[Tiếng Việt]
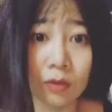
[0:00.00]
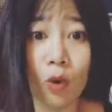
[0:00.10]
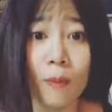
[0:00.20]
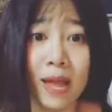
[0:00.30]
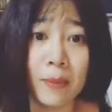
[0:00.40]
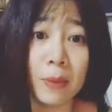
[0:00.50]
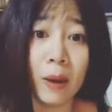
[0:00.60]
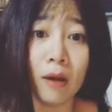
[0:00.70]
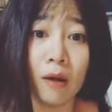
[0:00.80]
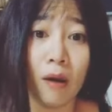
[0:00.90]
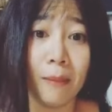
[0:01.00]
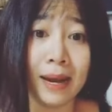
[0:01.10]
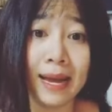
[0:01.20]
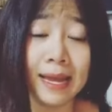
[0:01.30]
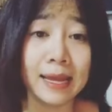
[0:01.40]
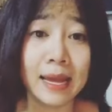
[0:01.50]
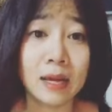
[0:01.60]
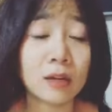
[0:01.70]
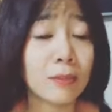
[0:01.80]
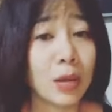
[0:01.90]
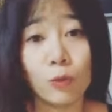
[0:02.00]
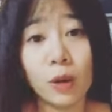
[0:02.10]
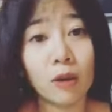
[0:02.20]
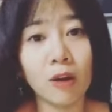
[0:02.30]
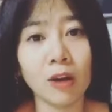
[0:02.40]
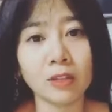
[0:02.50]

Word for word: cô bé bị bất ngờ mà ngay cả người mẹ cũng bất ngờ